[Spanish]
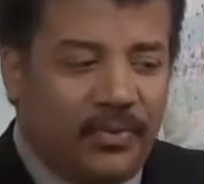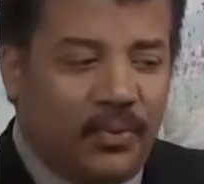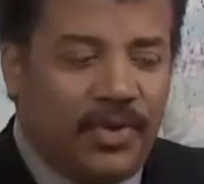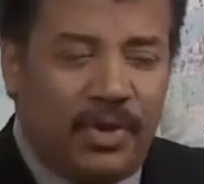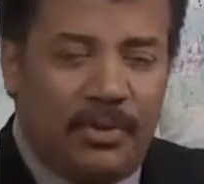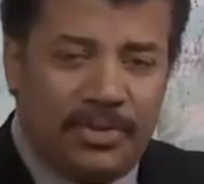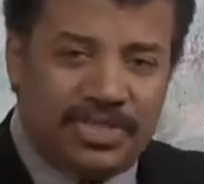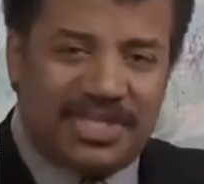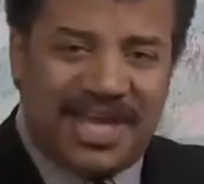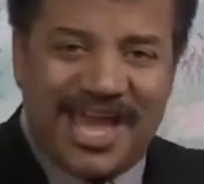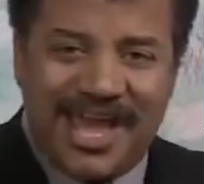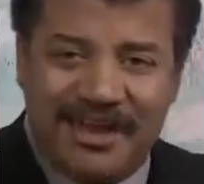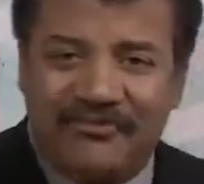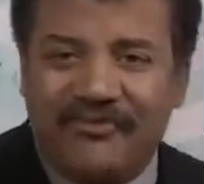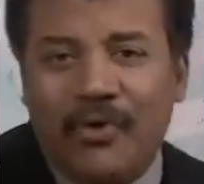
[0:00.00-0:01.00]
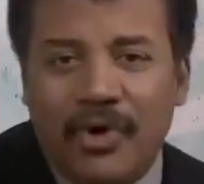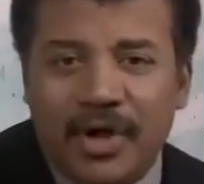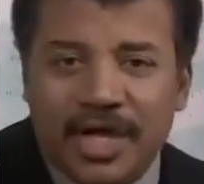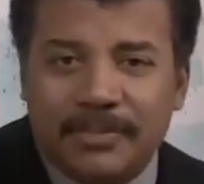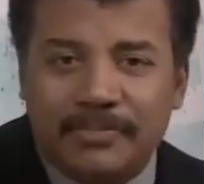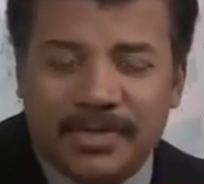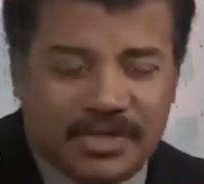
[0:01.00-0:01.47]
sabemos es sobre
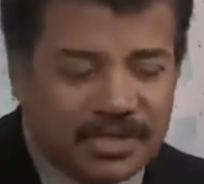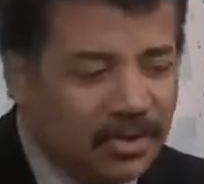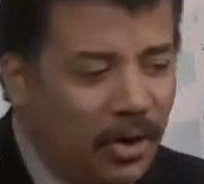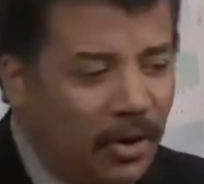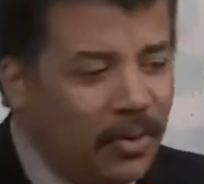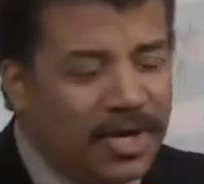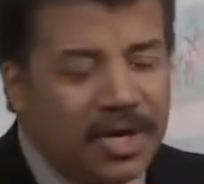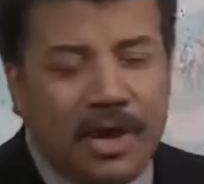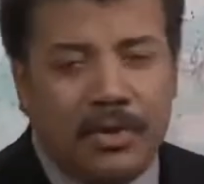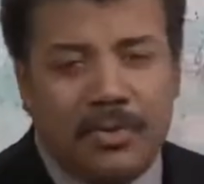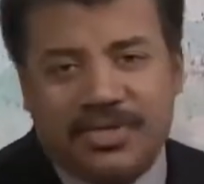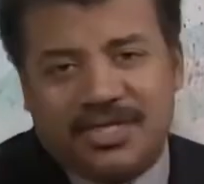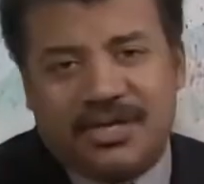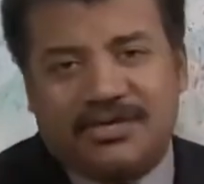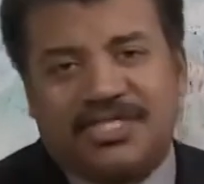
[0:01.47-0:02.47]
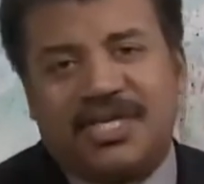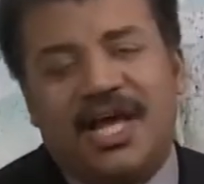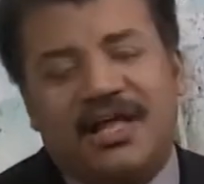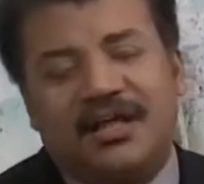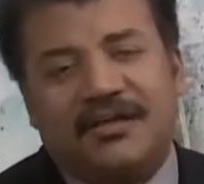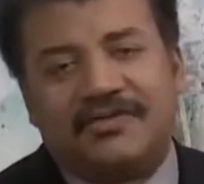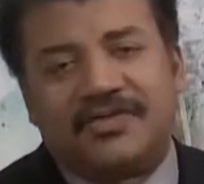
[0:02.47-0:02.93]
nosotros mismos cuando
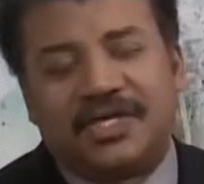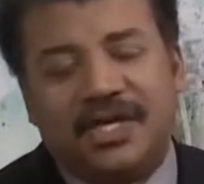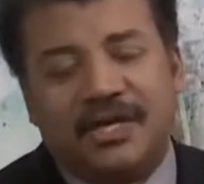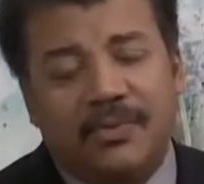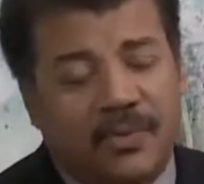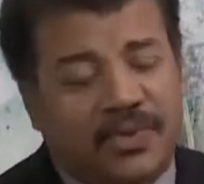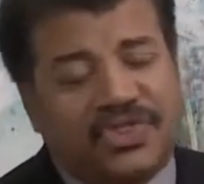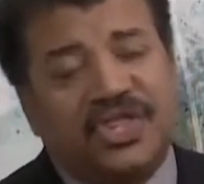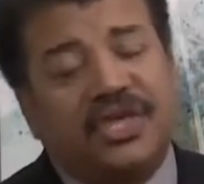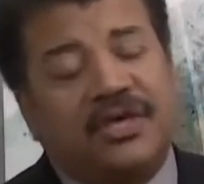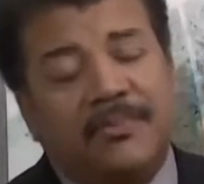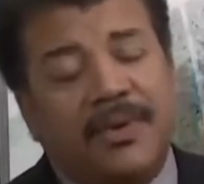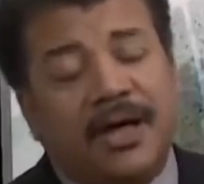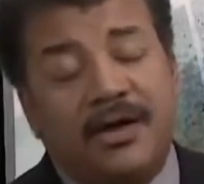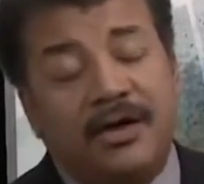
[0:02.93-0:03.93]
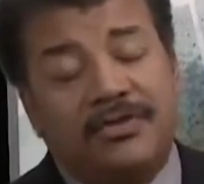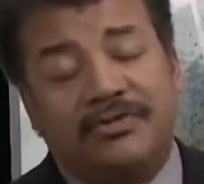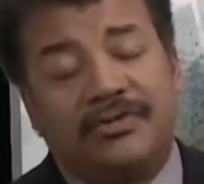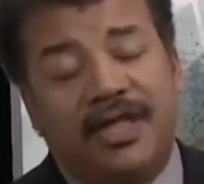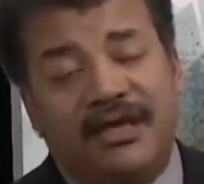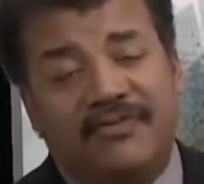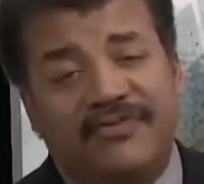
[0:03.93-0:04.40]
pensamos en otra vida en el
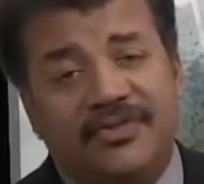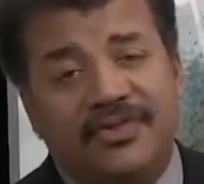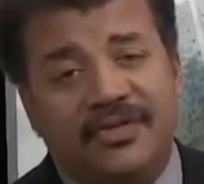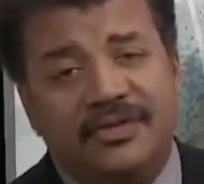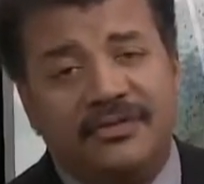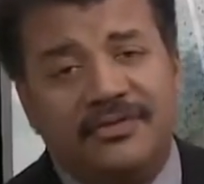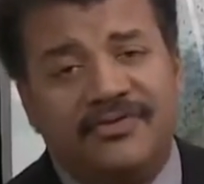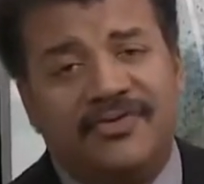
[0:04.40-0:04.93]
universo.